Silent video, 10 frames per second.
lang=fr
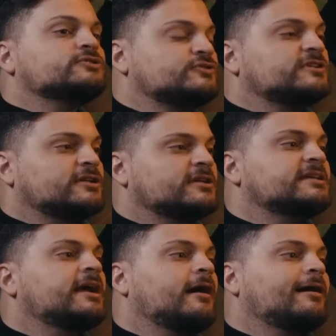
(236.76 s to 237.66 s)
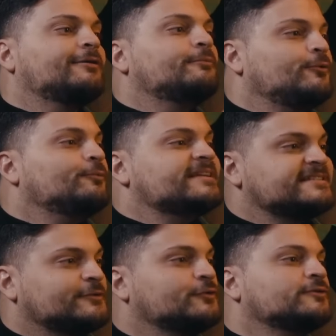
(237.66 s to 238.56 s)
je suis quelqu'un qui a le
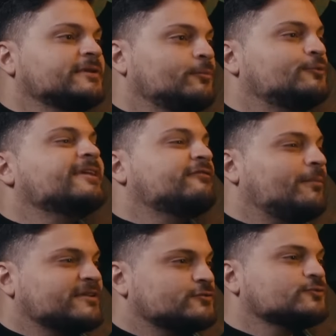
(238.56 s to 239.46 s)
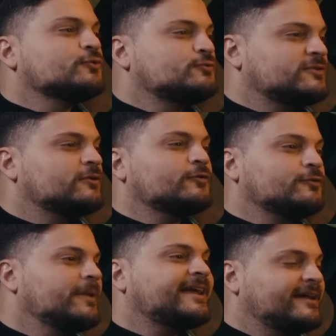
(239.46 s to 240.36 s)
plaisir de donner beaucoup d'informations sur Twitter, sur
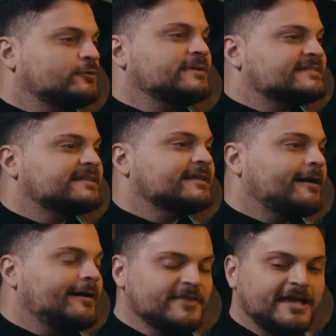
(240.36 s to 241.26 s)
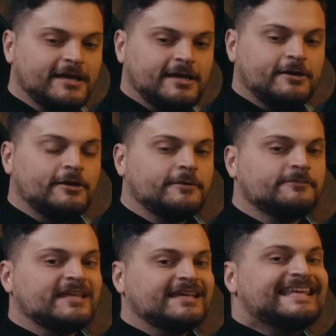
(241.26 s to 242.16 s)
le mercato, etc. Euh,
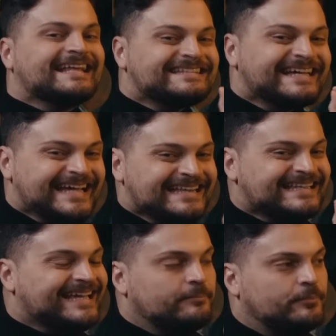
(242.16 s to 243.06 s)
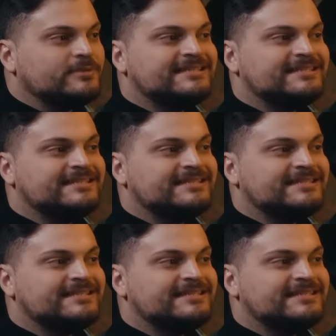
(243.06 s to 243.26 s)
il y a très très peu